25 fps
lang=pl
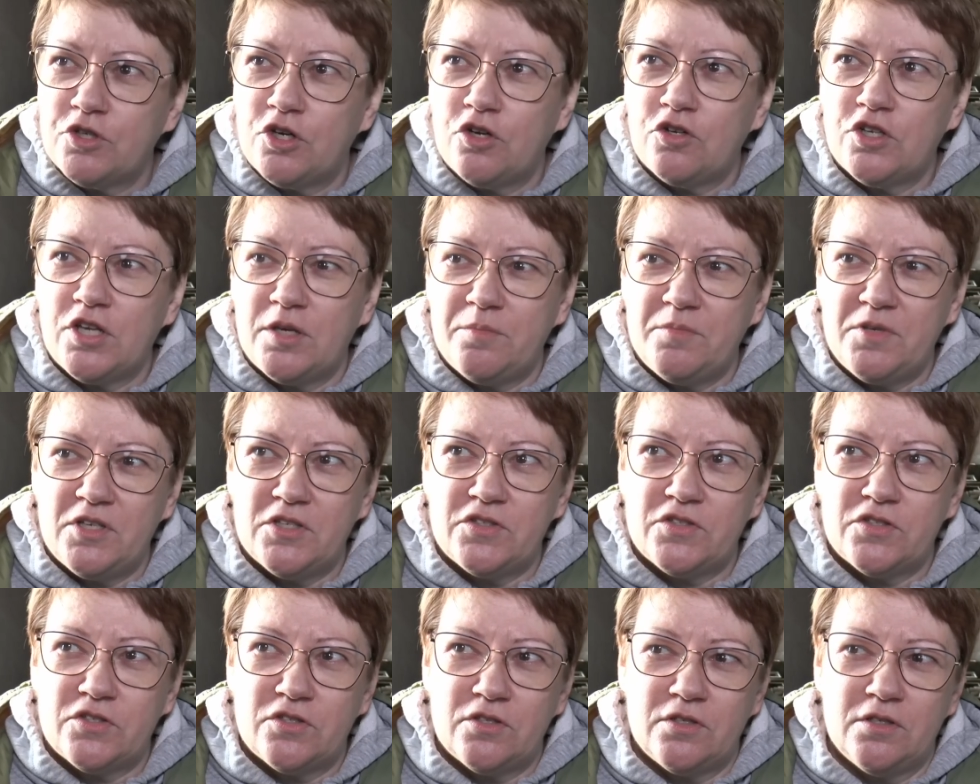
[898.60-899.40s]
krokiem
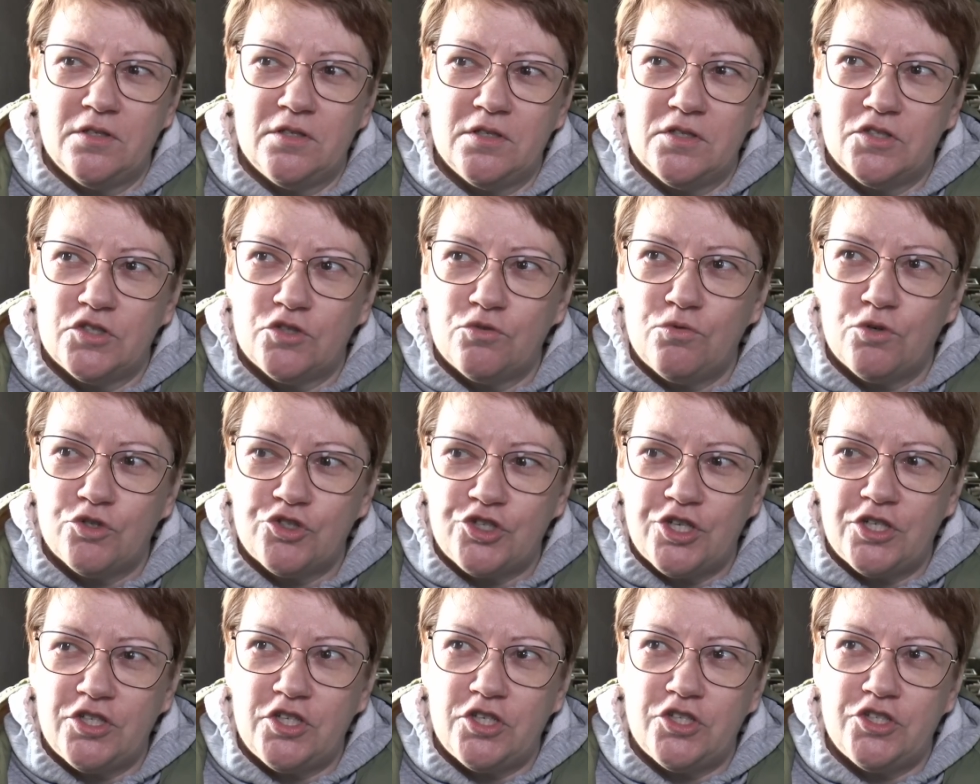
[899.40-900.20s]
jest e,
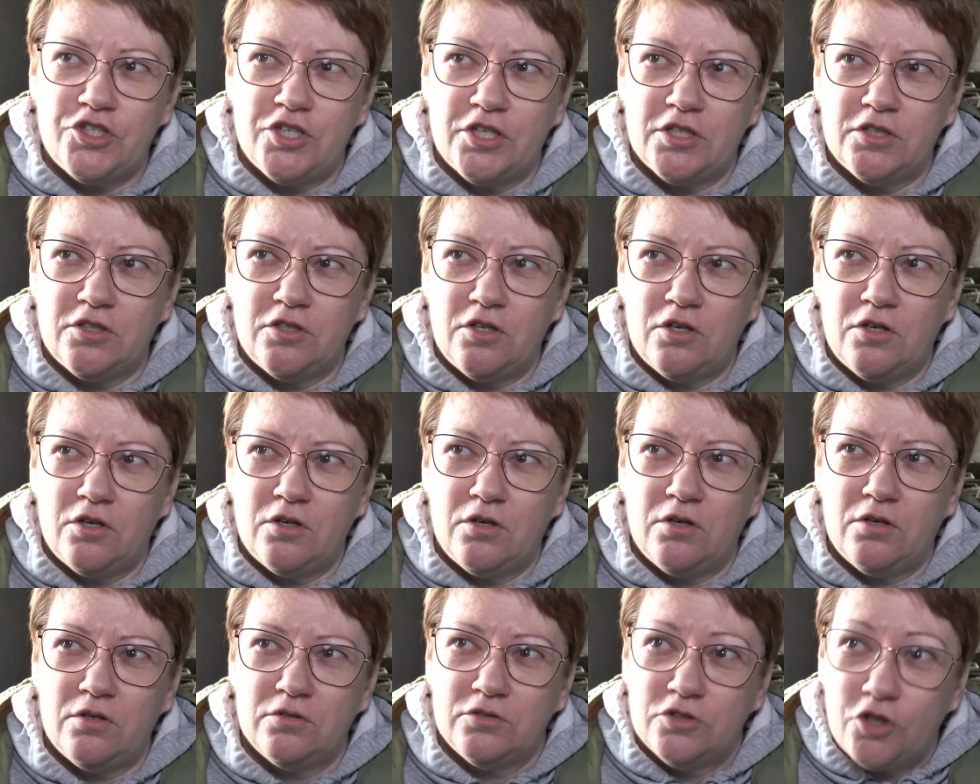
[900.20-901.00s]
zgłoszenie się
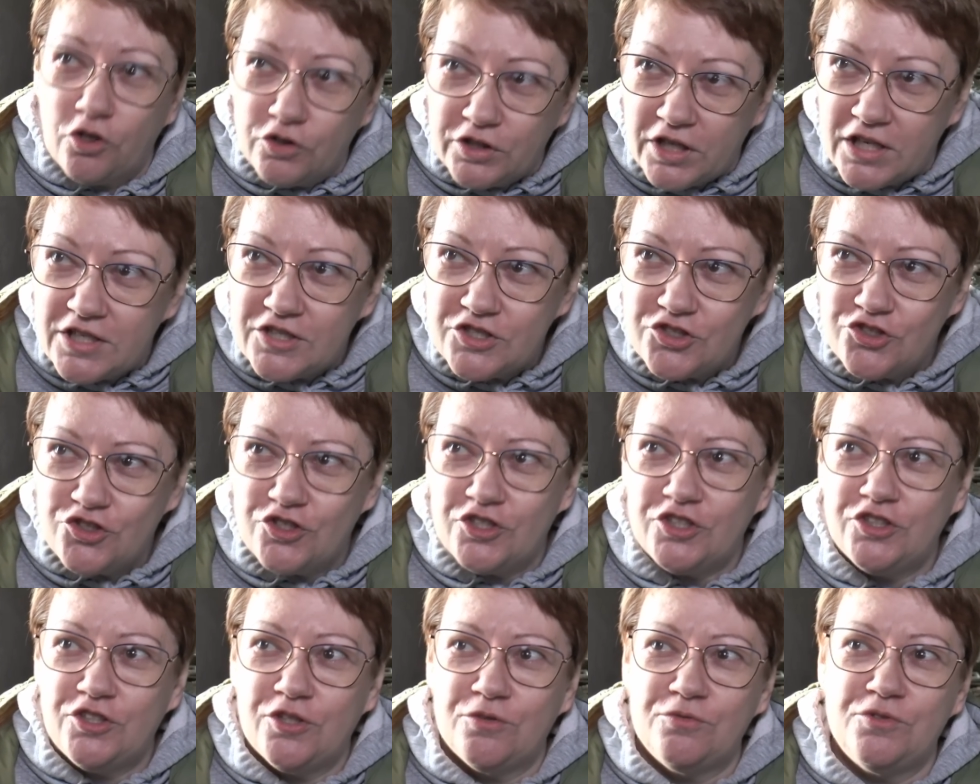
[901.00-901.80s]
do, do nas,
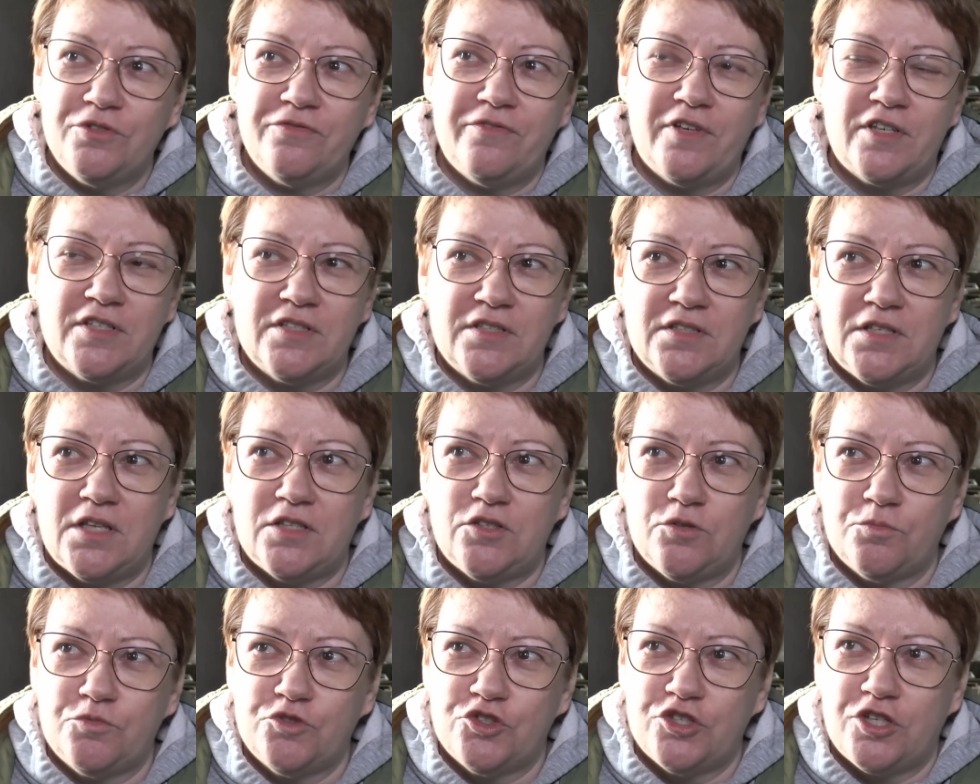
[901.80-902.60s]
czyli do
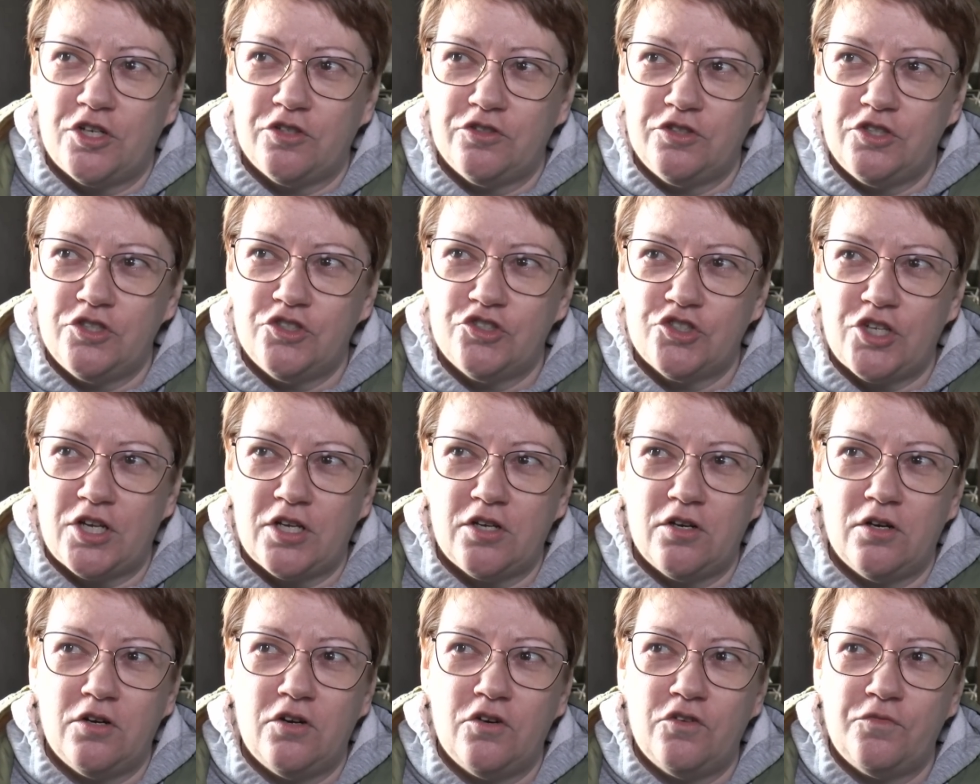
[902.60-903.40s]
Uniwersytetu
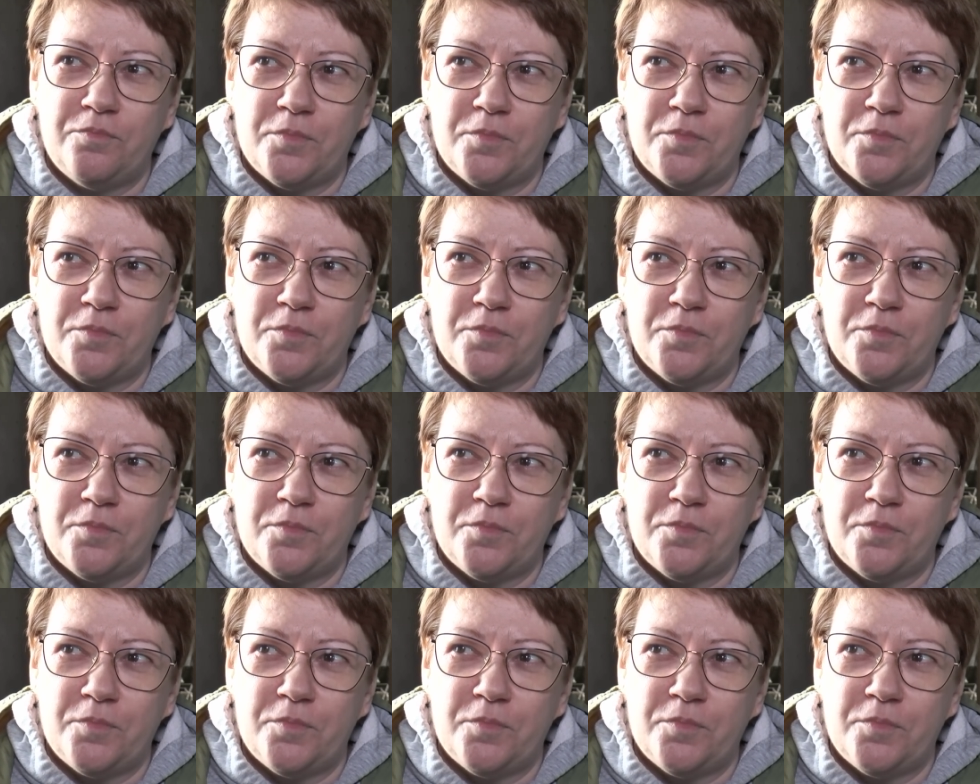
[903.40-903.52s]
Przyrodniczego w